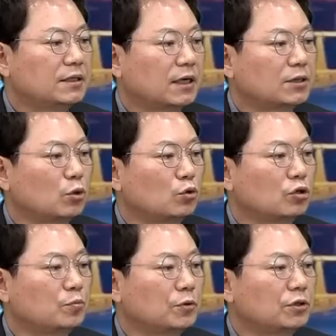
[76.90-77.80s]
제가
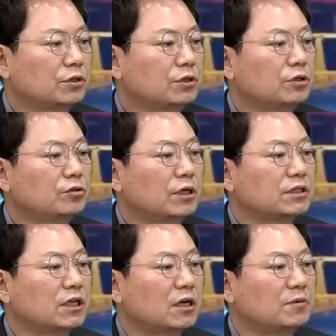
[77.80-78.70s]
전동 킥보드를 끌고
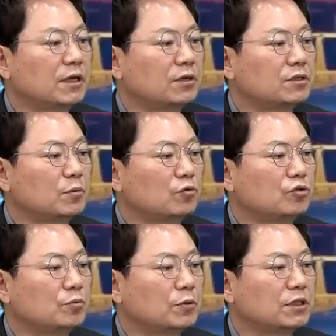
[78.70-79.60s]
가던 사람을 때렸으면
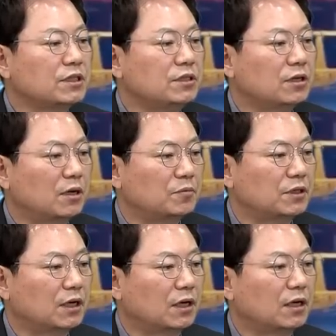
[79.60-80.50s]
90%
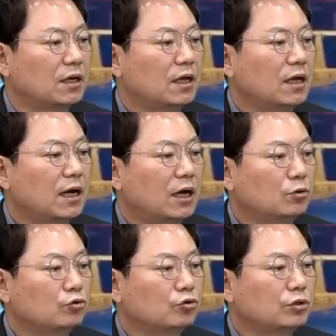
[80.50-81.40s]
인정합니다.
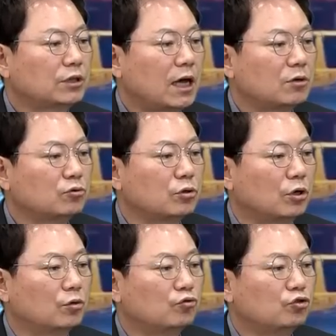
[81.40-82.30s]
아이고 또
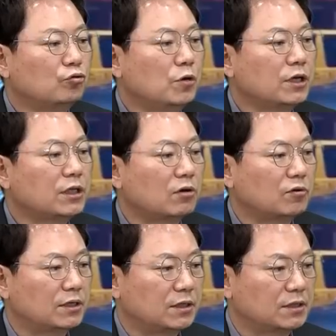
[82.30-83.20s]
타고서 두 명이
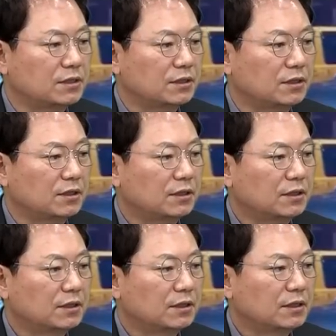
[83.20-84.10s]
타고 와서 왔어요.
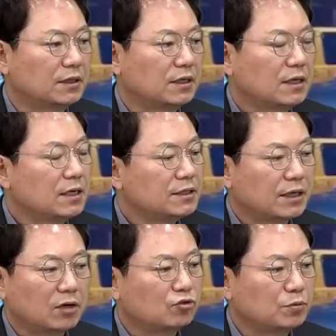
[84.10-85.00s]

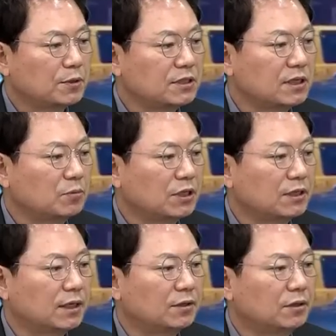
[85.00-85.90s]
제가 90%
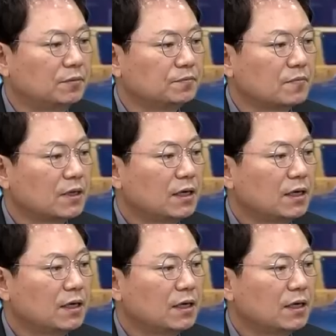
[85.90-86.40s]
잘못했나요?